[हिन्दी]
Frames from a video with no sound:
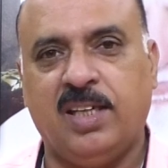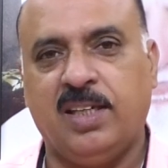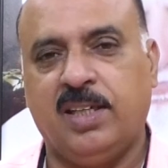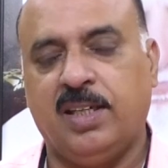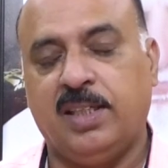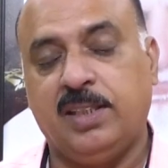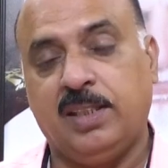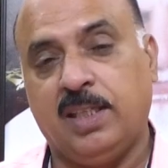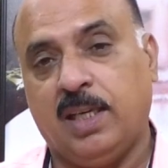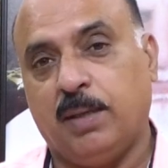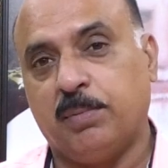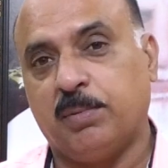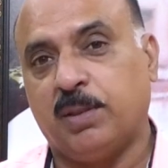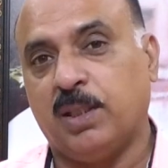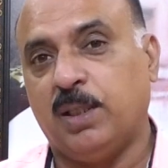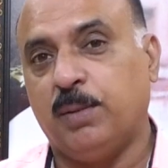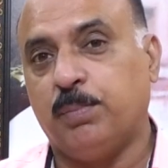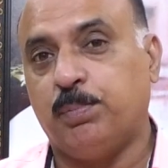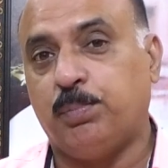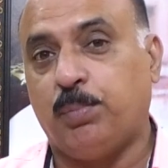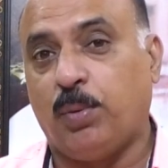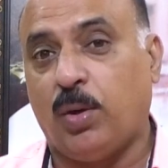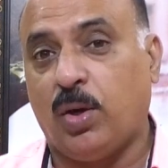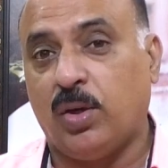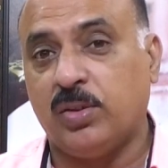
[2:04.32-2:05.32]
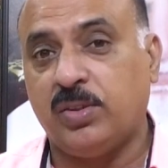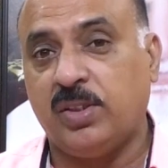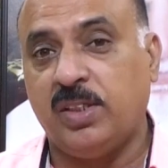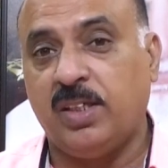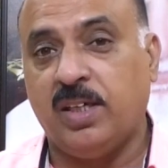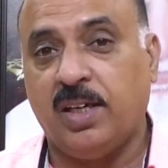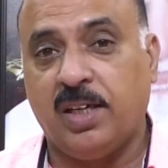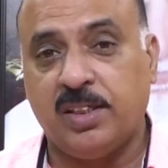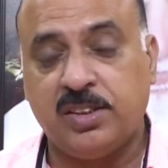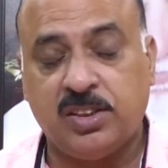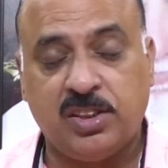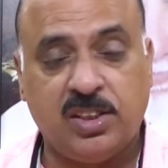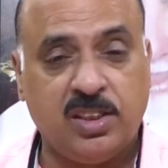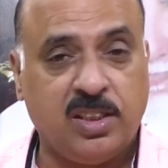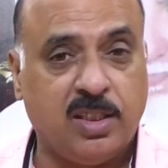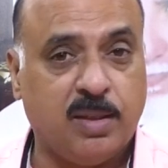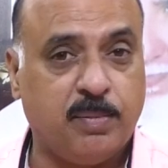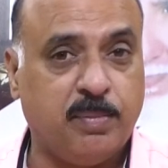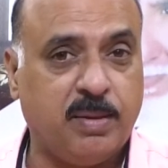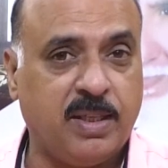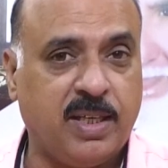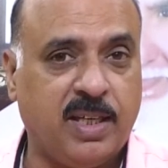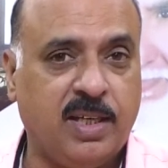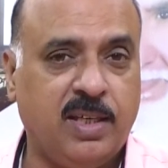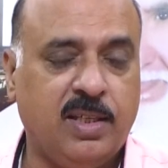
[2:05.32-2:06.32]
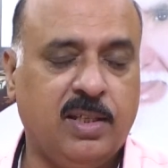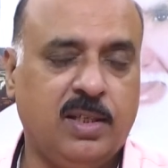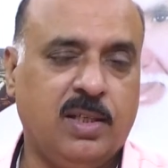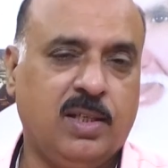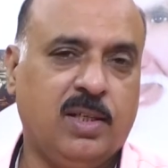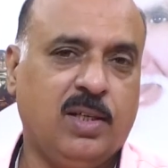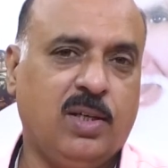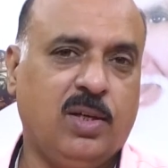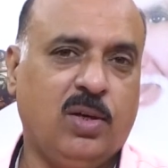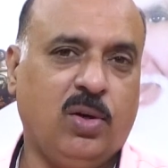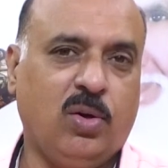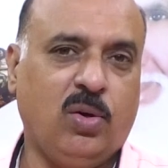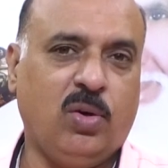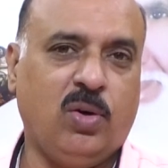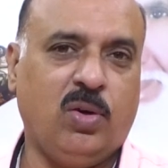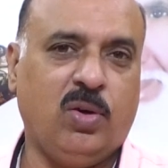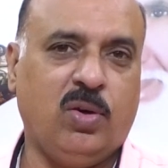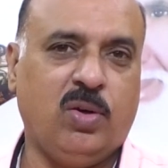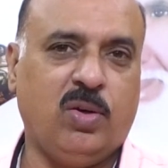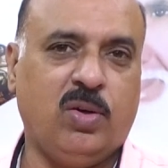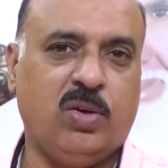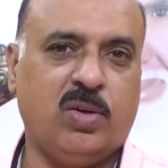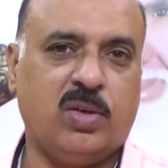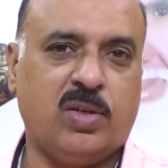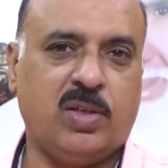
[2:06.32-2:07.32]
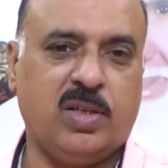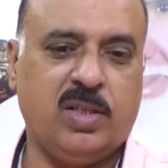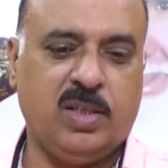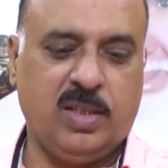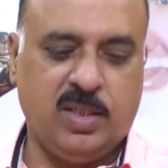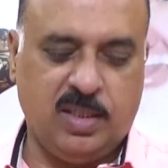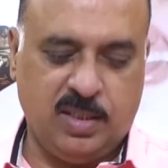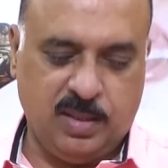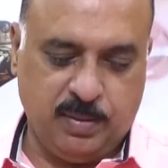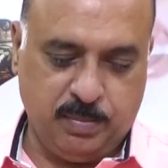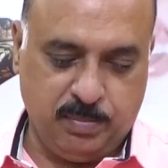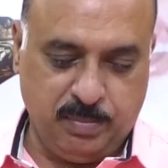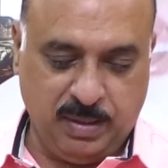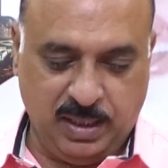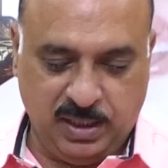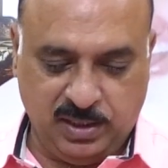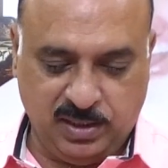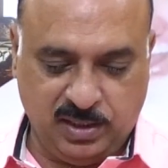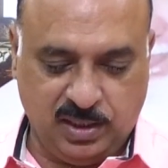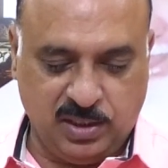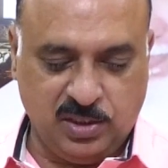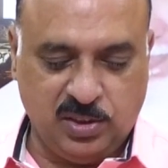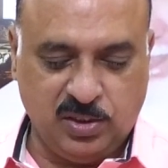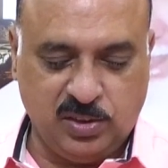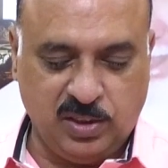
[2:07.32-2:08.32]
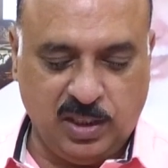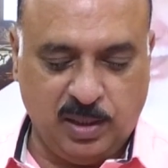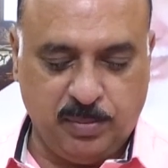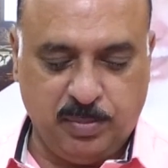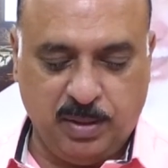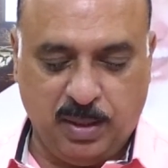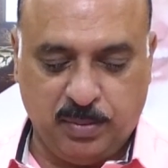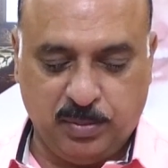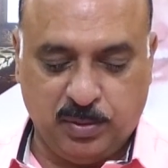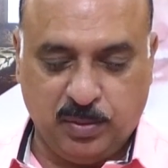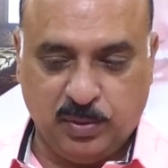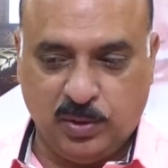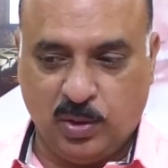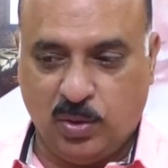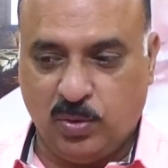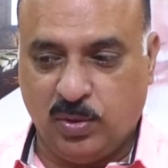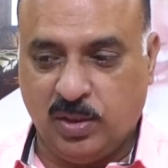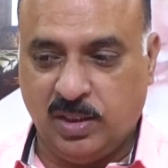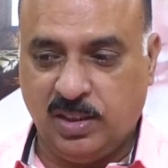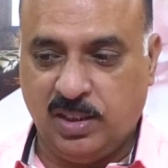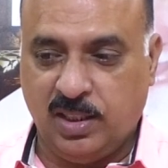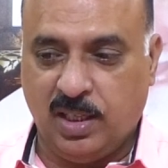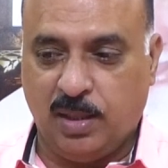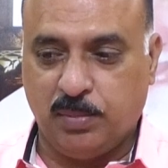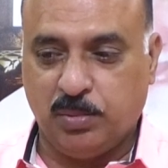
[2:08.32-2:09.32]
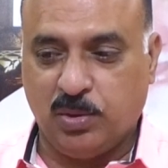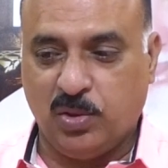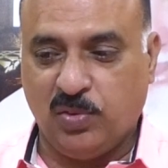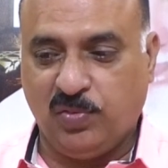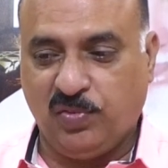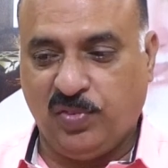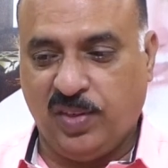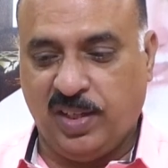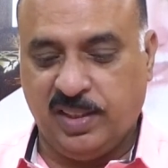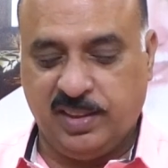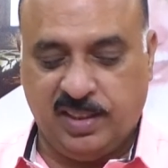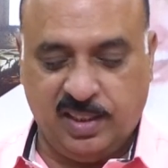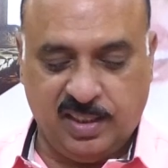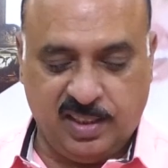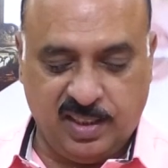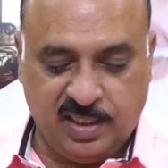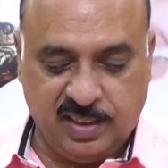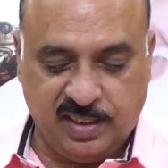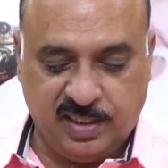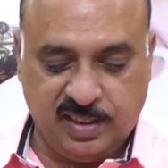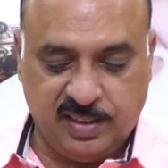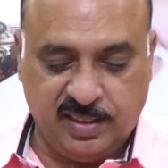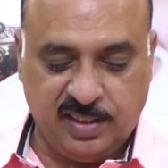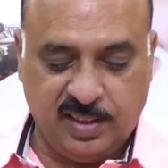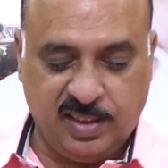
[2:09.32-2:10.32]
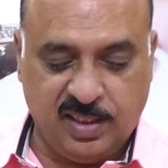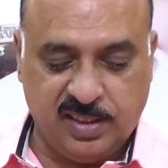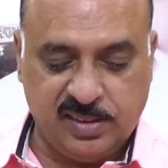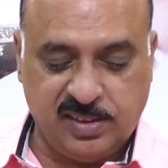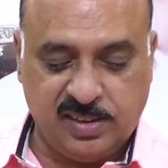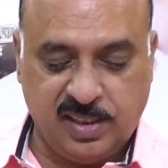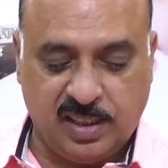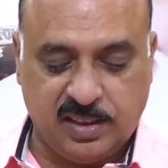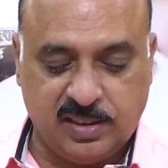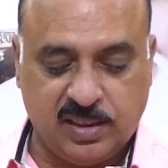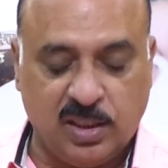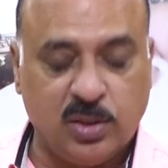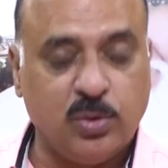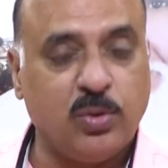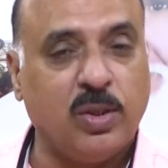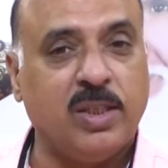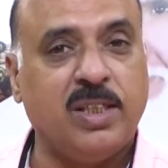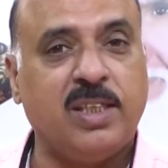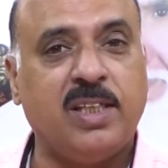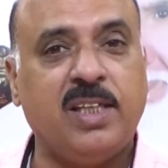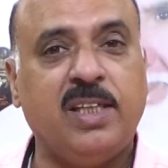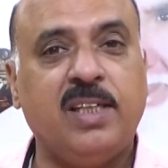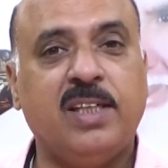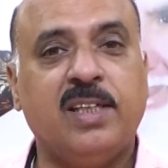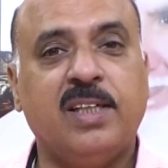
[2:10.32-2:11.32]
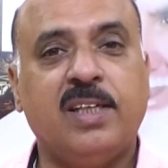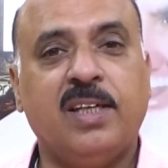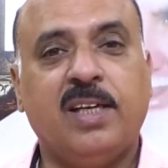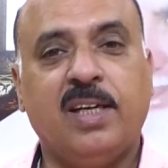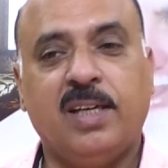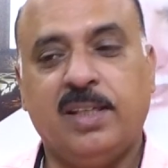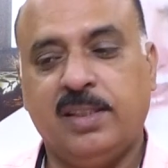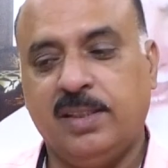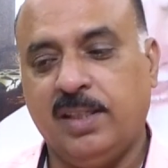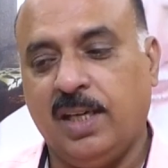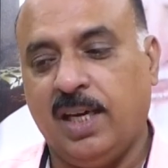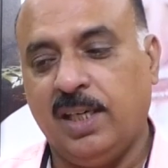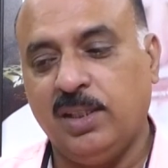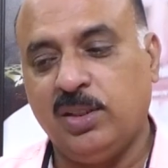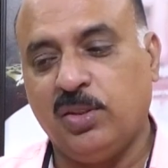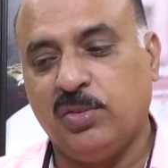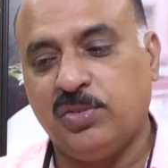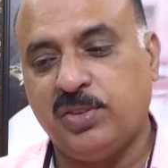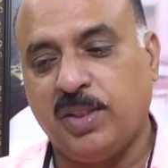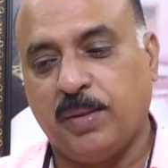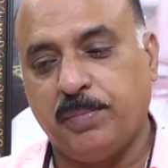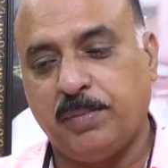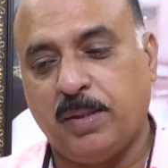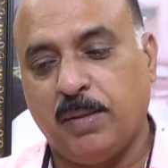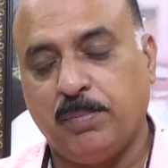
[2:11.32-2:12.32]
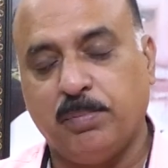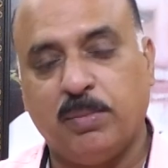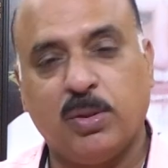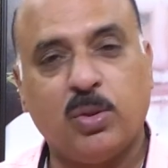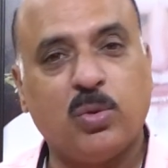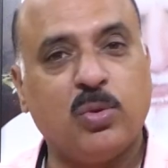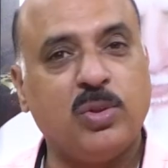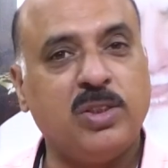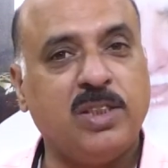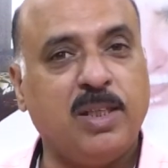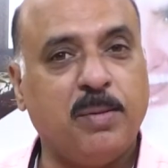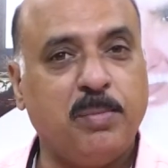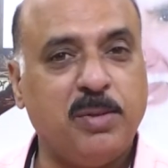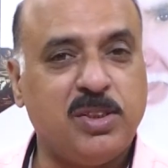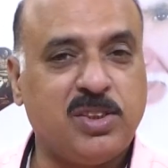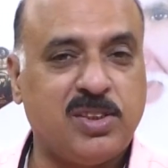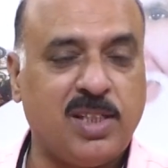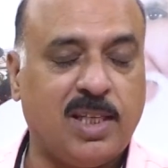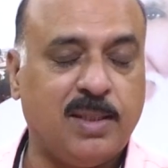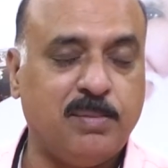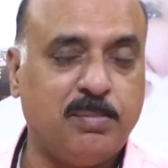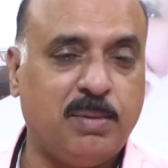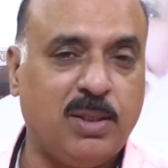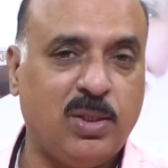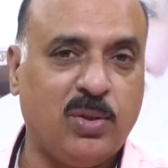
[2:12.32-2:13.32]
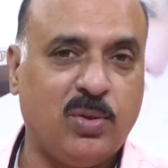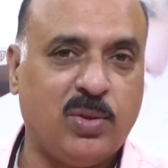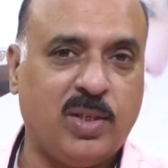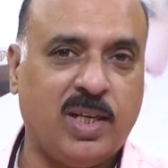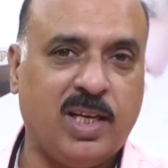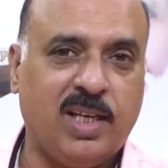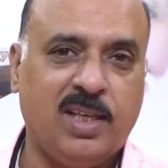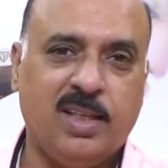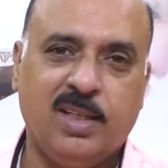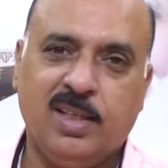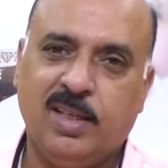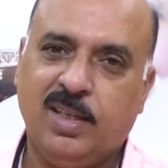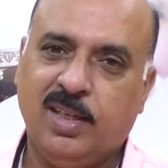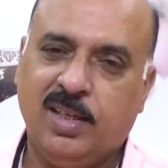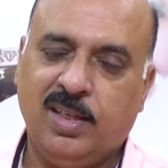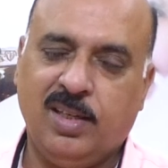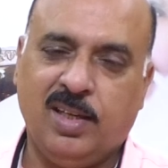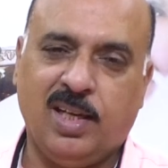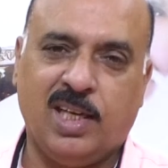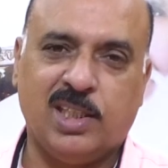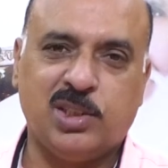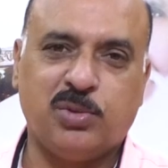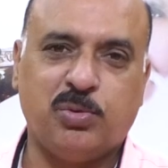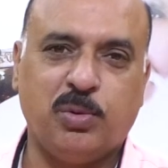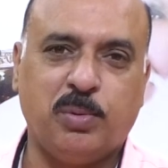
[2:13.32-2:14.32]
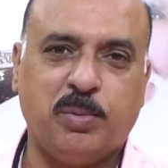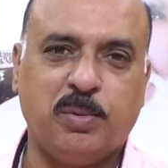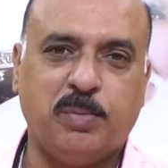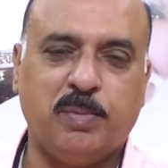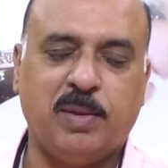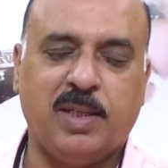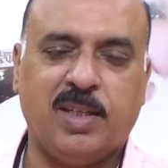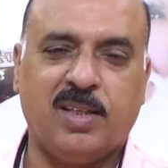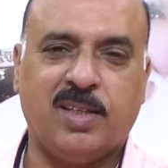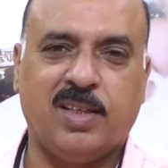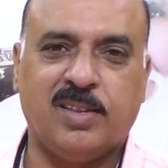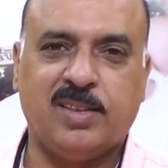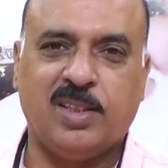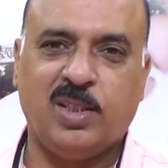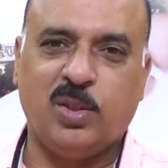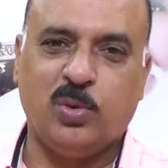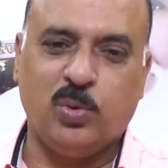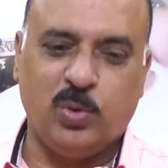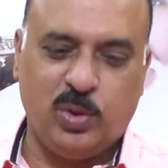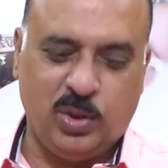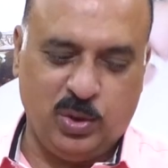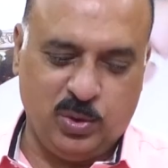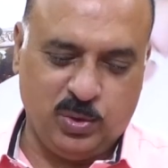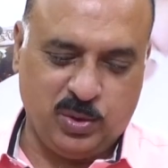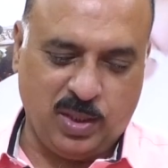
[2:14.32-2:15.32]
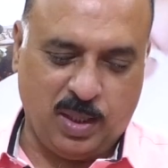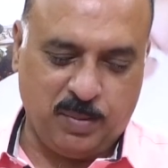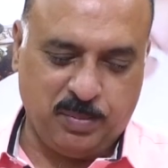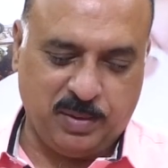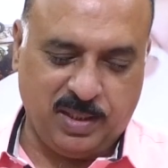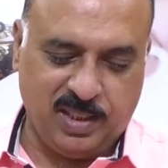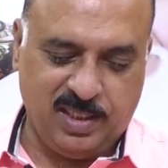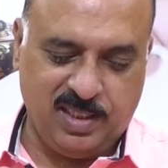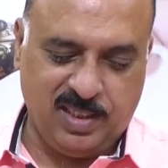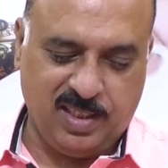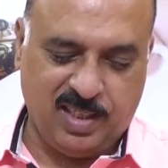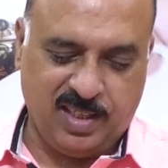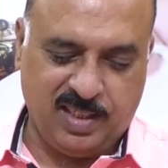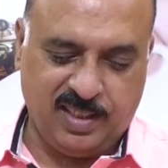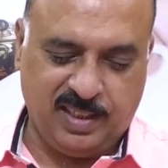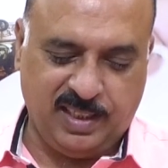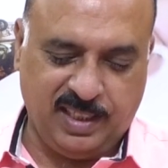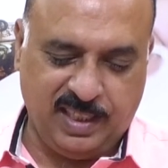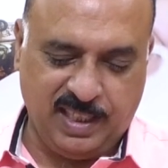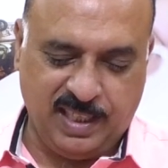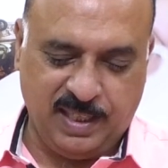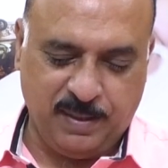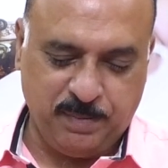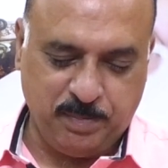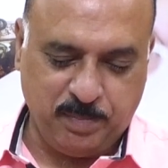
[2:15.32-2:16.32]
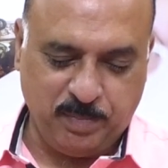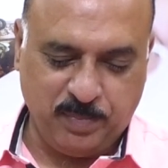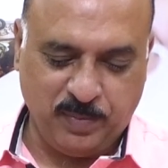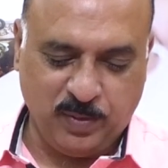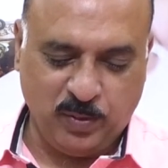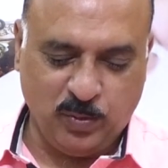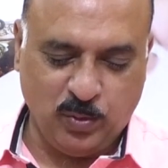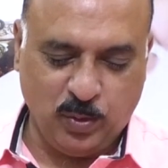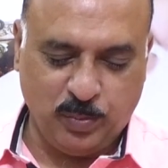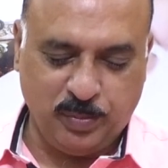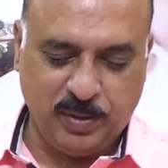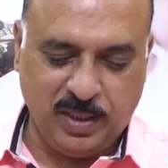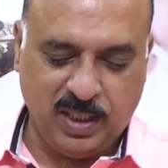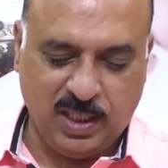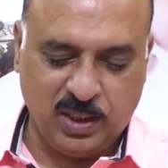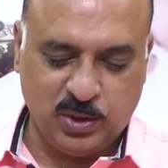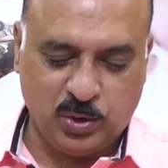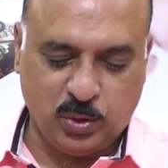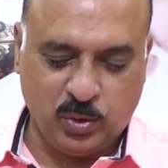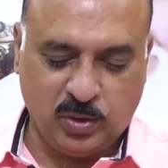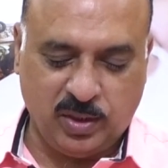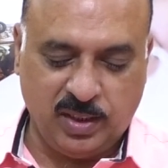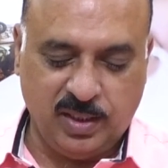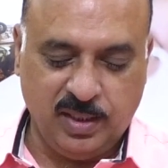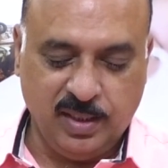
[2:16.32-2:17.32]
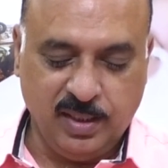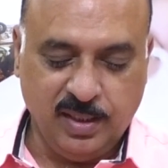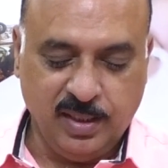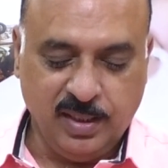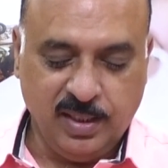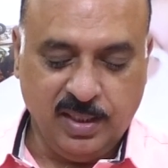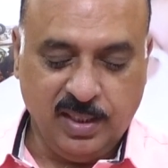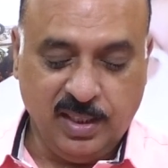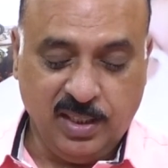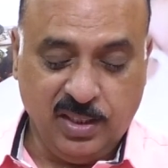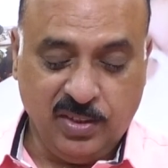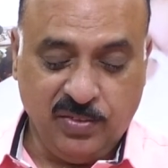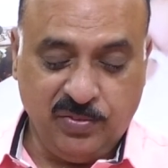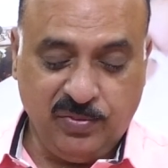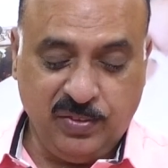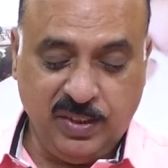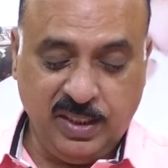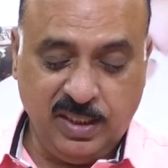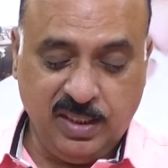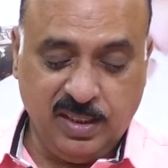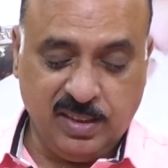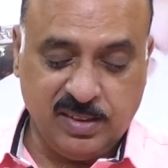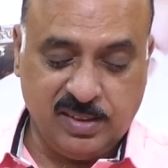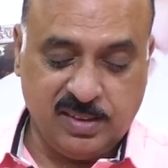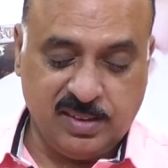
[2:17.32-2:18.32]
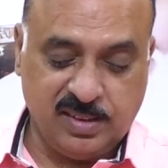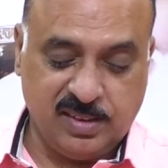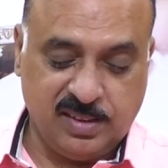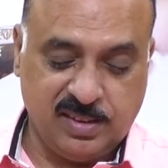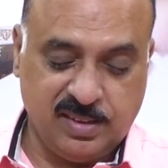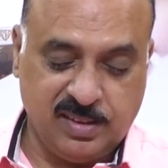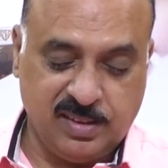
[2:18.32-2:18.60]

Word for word: आएगा ये आपके लिए बहुत ही अच्छी खबर है और आ, मैं इसकी डिटेल भी आपको बताऊंगा ये आपको फ़ायदा क्या क्या देगा सेप्टन ट्वेंटी नाइन्थ ऑफ सेप्टेम्बर को ये भी स्टैंड बाय हो रहा है लास्ट वीक भी मैंने कहा था ये गुड न्यूज़ आपके लिए आ रही है वो भी आ चुकी वीनस